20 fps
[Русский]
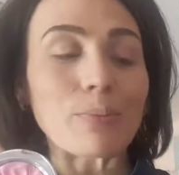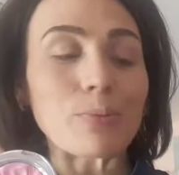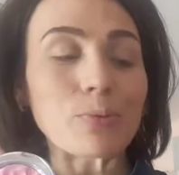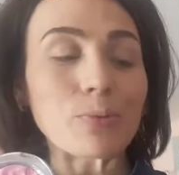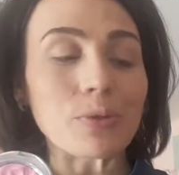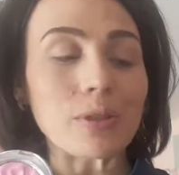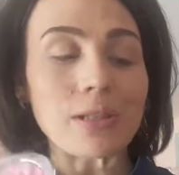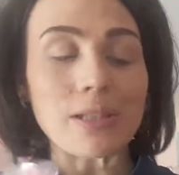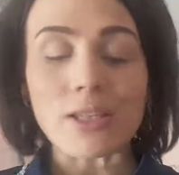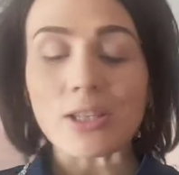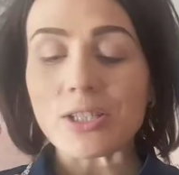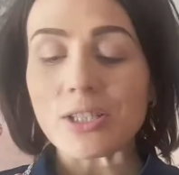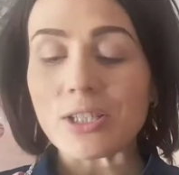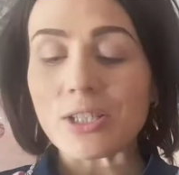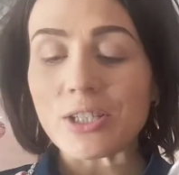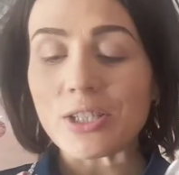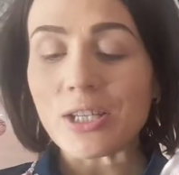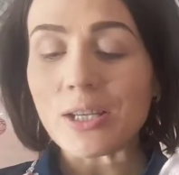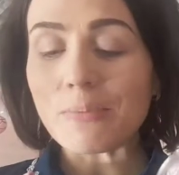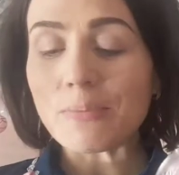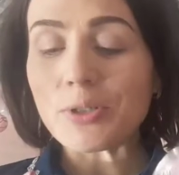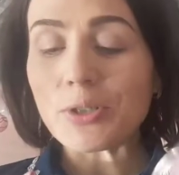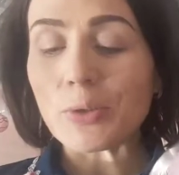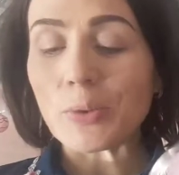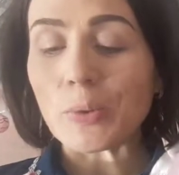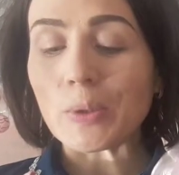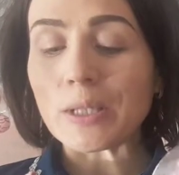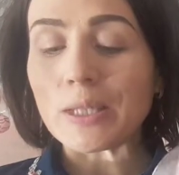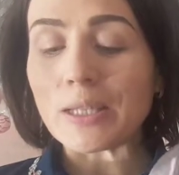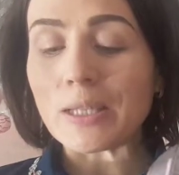Пудра нежный
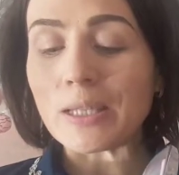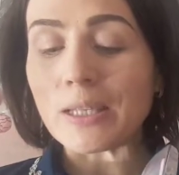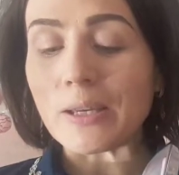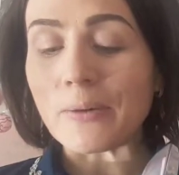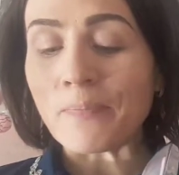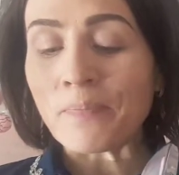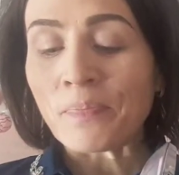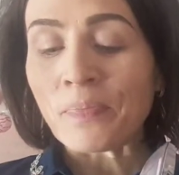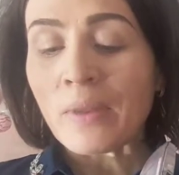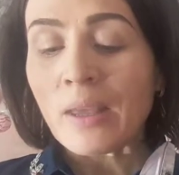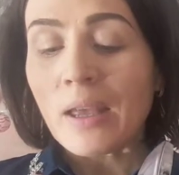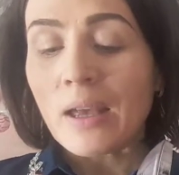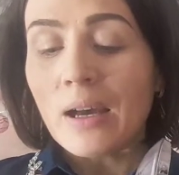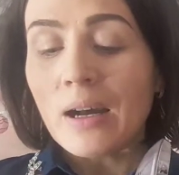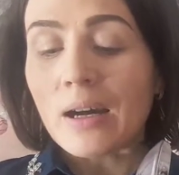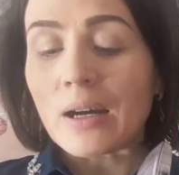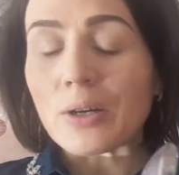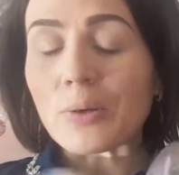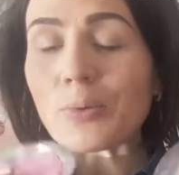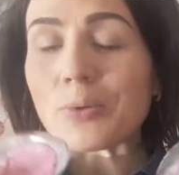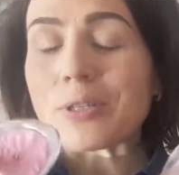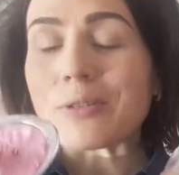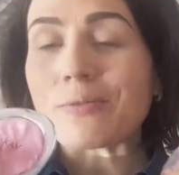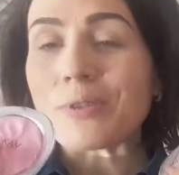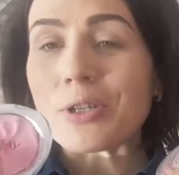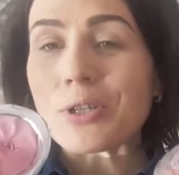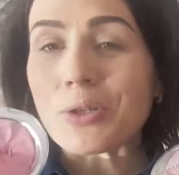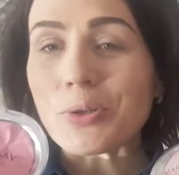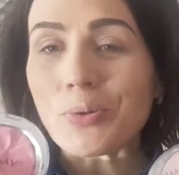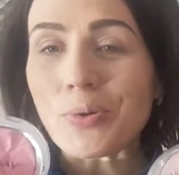жемчуг и
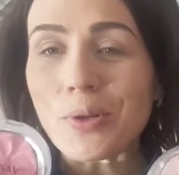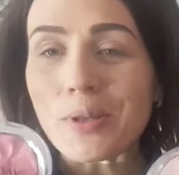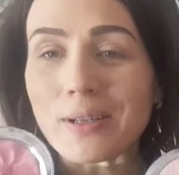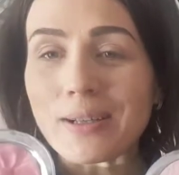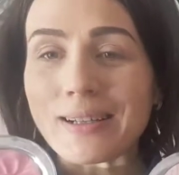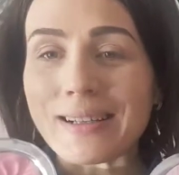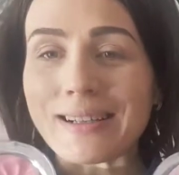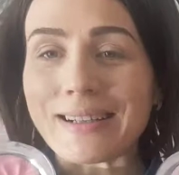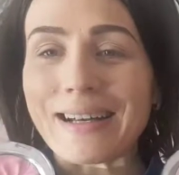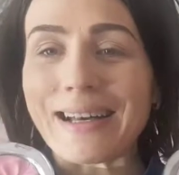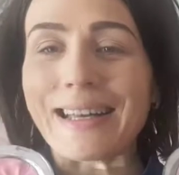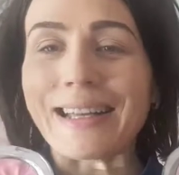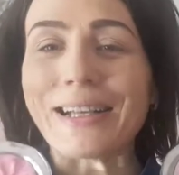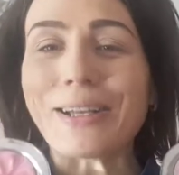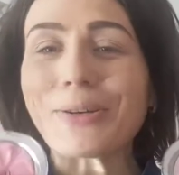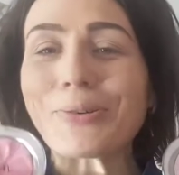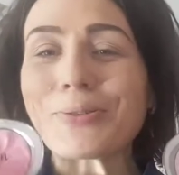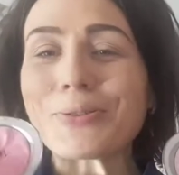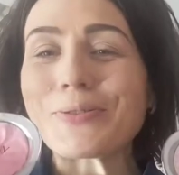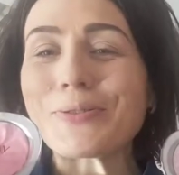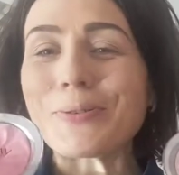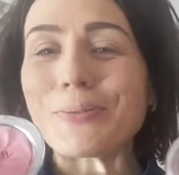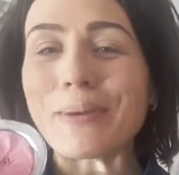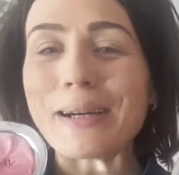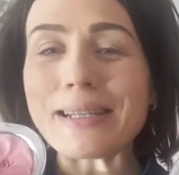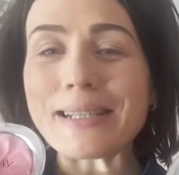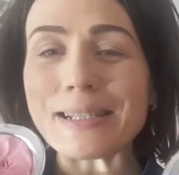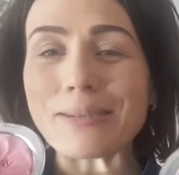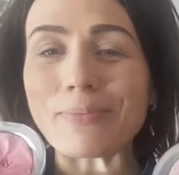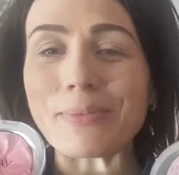розовый шелк а, или розовый
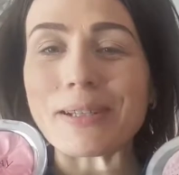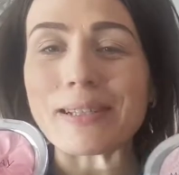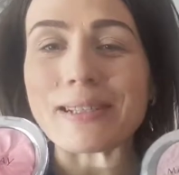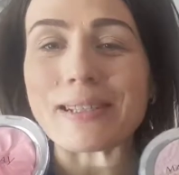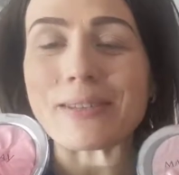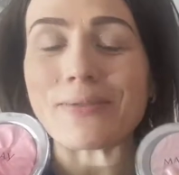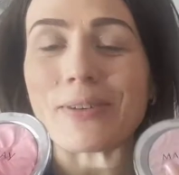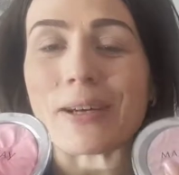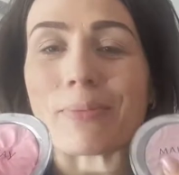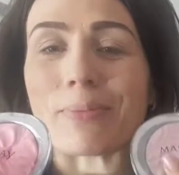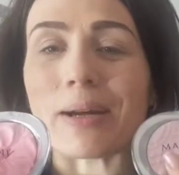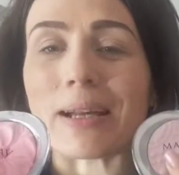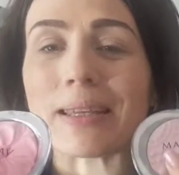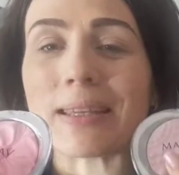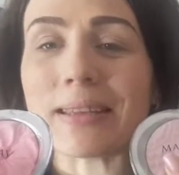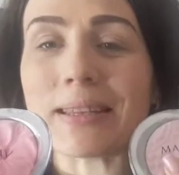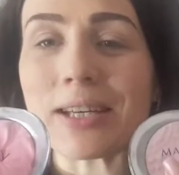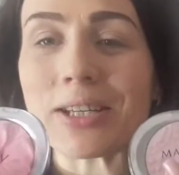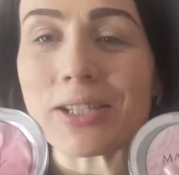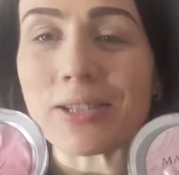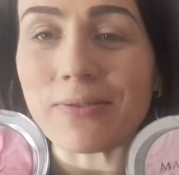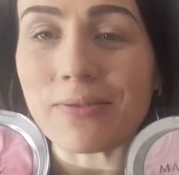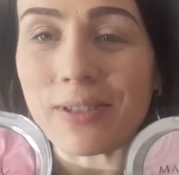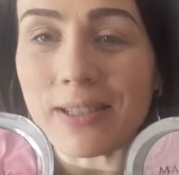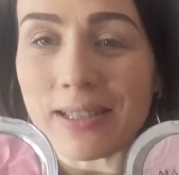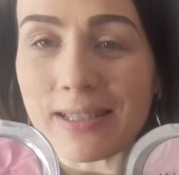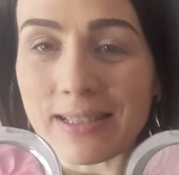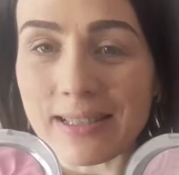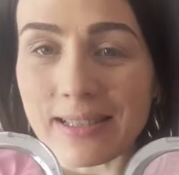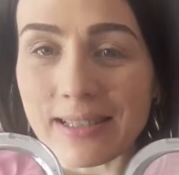бантик мы их называем. Они даже,
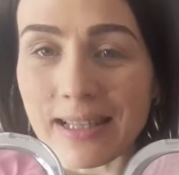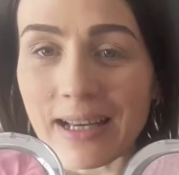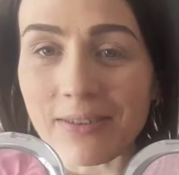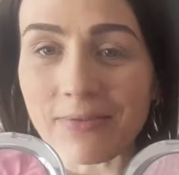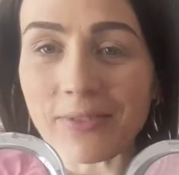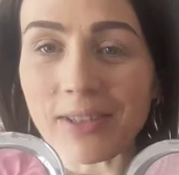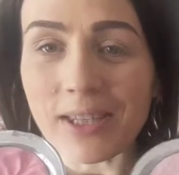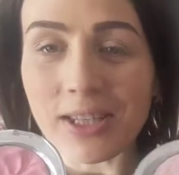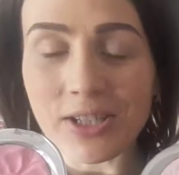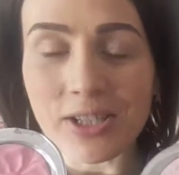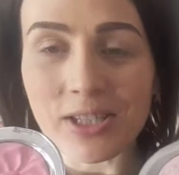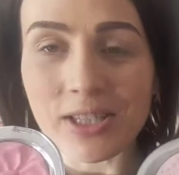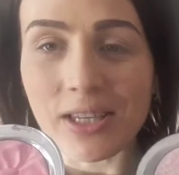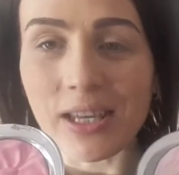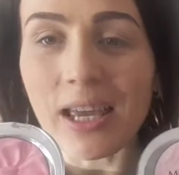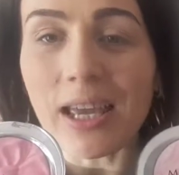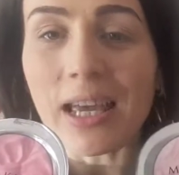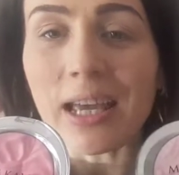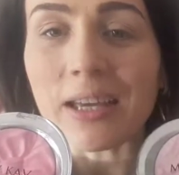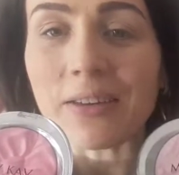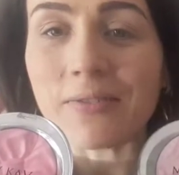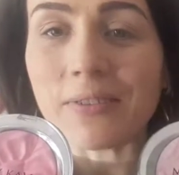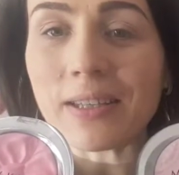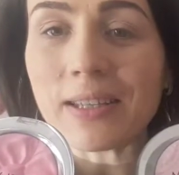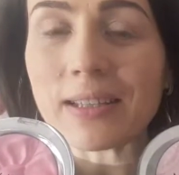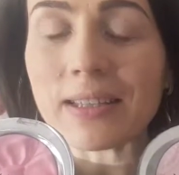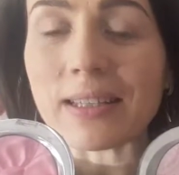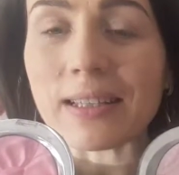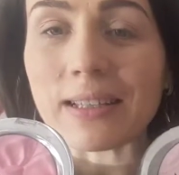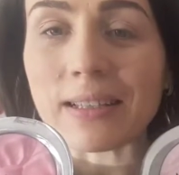видите, на внешний
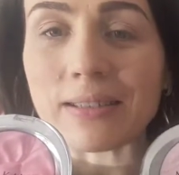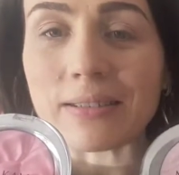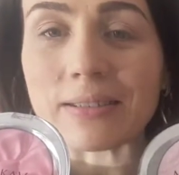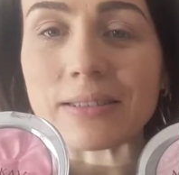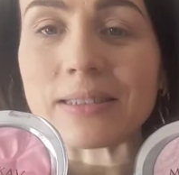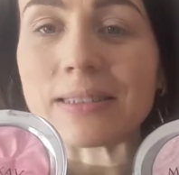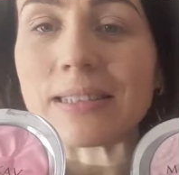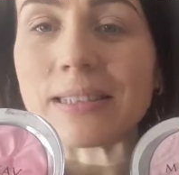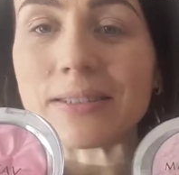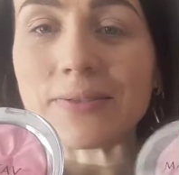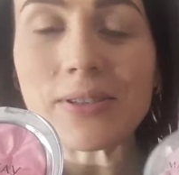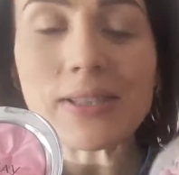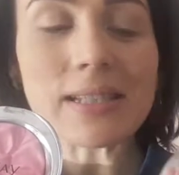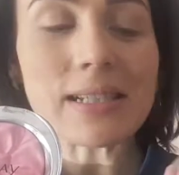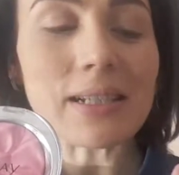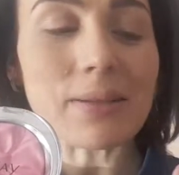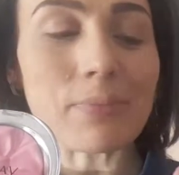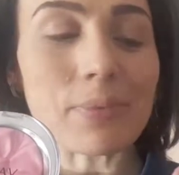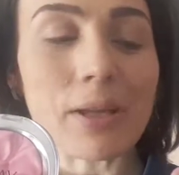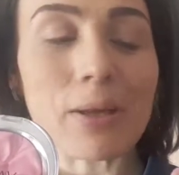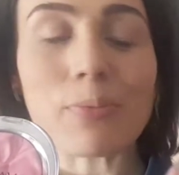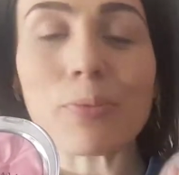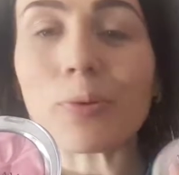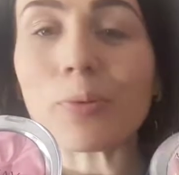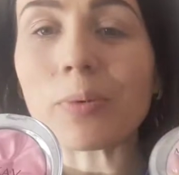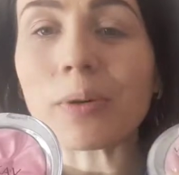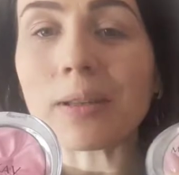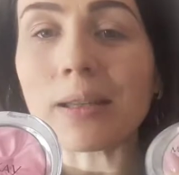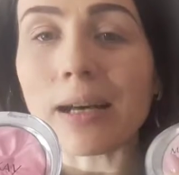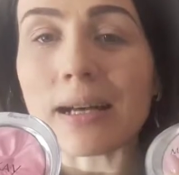вид э, действительно
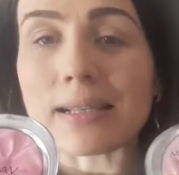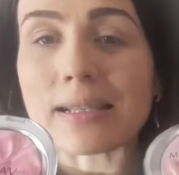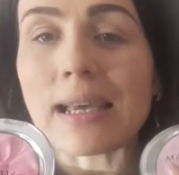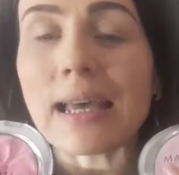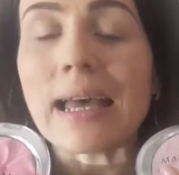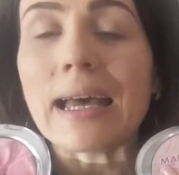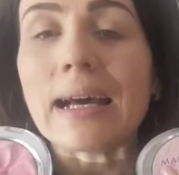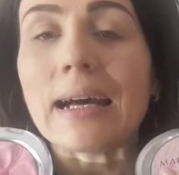премиум класс.